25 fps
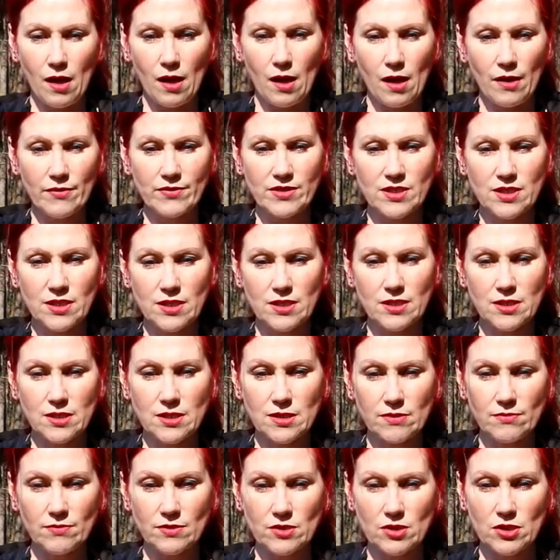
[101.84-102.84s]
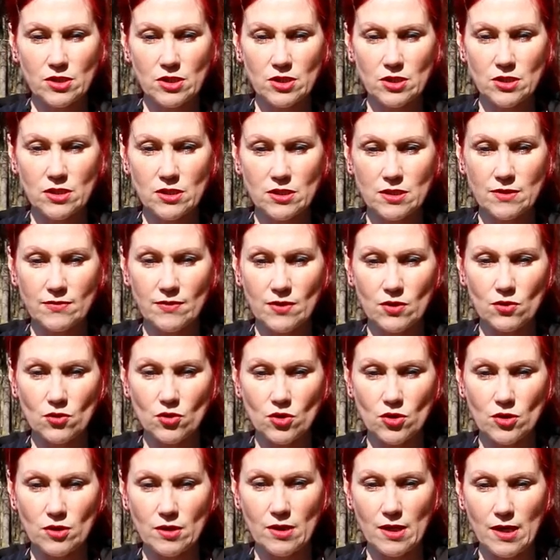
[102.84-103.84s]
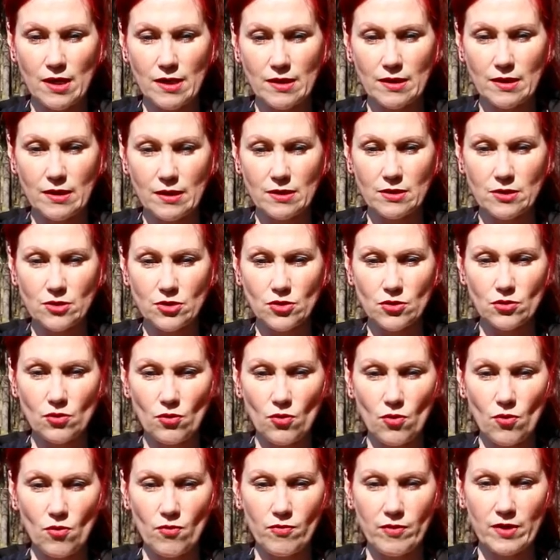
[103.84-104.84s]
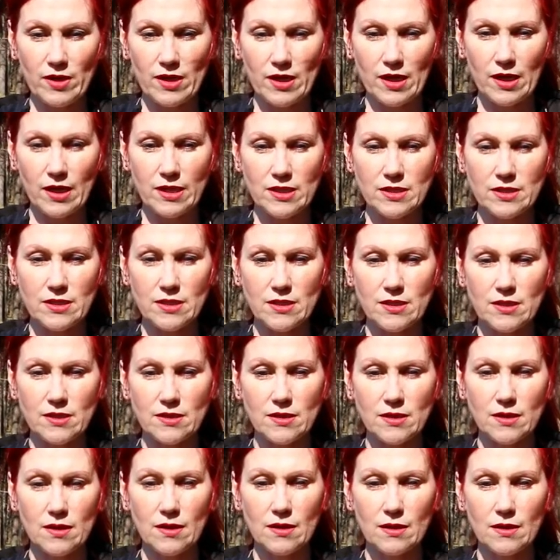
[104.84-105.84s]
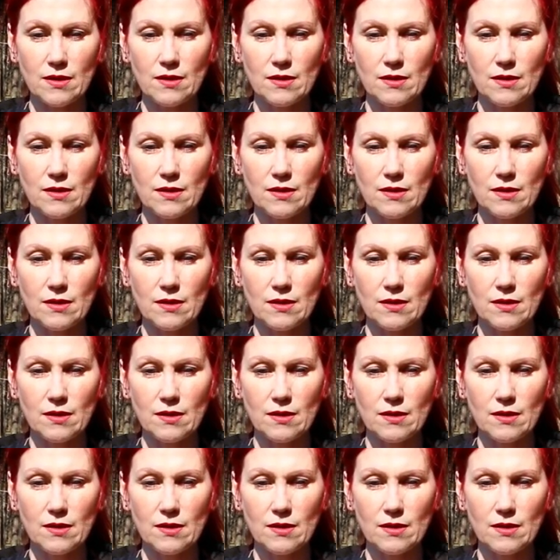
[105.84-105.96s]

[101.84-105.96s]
А в середине вы держите свое желание, что вы хотите.